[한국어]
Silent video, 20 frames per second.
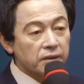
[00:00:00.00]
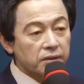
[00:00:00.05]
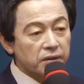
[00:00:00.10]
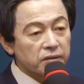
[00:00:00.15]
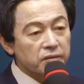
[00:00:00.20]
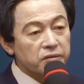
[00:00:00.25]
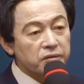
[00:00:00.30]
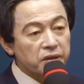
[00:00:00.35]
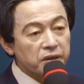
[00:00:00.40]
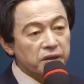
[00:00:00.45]

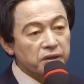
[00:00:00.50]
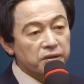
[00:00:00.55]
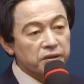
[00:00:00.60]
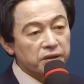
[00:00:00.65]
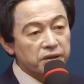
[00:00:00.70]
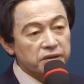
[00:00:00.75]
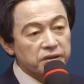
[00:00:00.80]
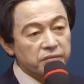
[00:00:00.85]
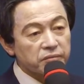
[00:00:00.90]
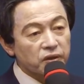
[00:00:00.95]
그럼 우리는
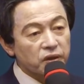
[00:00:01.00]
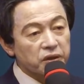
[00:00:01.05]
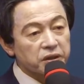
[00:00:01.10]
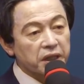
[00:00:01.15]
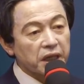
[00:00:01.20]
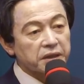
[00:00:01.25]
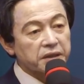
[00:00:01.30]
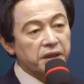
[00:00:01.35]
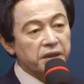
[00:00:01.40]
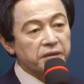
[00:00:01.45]
여기서 뭘
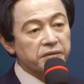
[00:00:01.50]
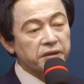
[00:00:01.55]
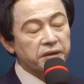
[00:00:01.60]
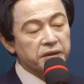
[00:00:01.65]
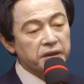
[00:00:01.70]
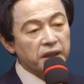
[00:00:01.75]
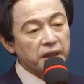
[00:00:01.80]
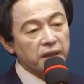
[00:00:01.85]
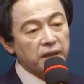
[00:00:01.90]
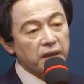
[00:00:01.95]
깨달아야
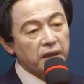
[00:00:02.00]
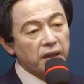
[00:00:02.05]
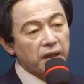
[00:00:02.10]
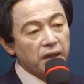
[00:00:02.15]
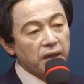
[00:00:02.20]
되냐?